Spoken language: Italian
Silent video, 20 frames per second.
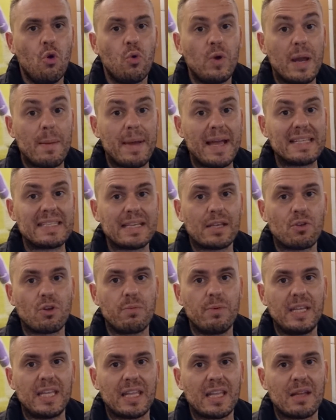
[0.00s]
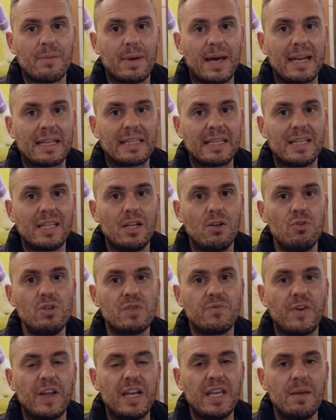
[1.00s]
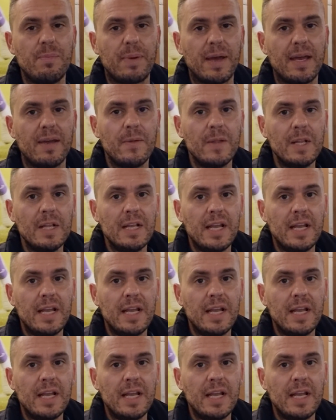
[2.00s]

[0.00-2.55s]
una mezza dormita da parte di Luis Felipe